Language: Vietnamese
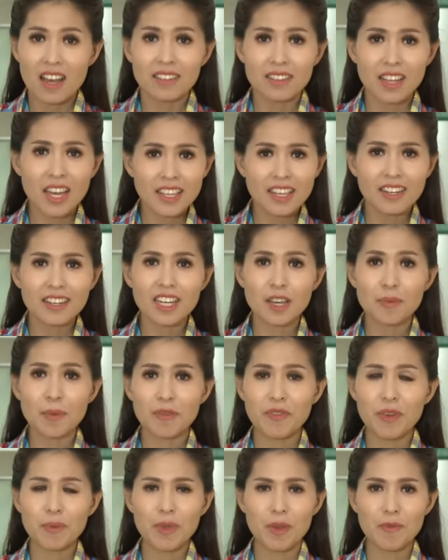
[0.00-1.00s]
Thế nhưng khi bị
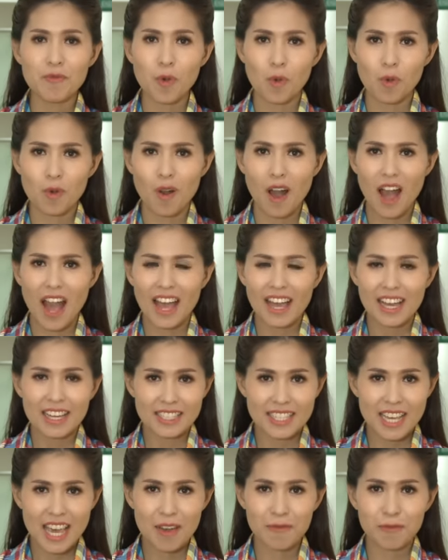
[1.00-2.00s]
viêm nhiễm phụ khoa,
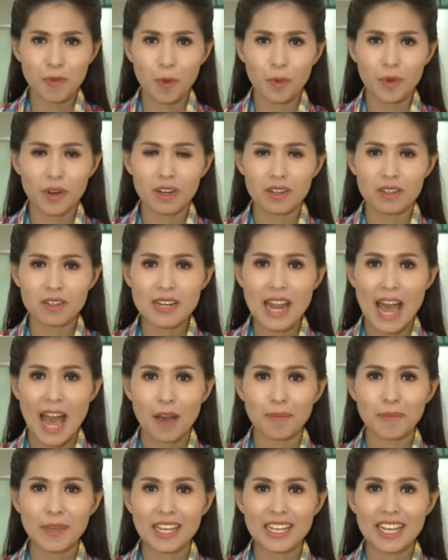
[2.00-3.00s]
chị em phụ nữ
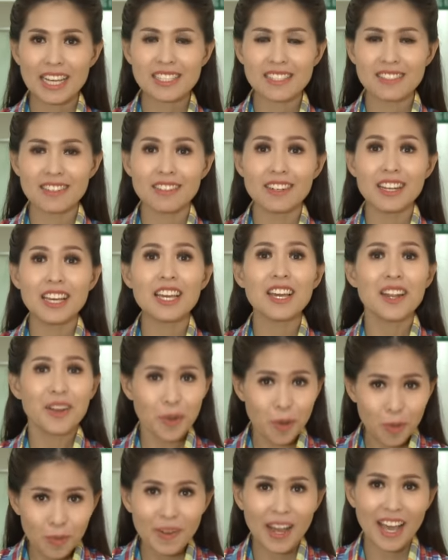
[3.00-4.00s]
đã biết cách xử lý
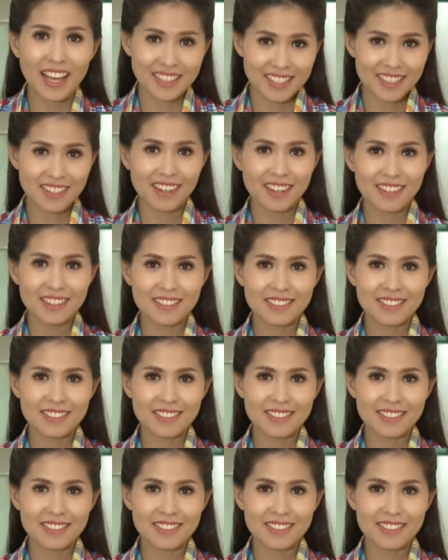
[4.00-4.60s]
đúng hay chưa?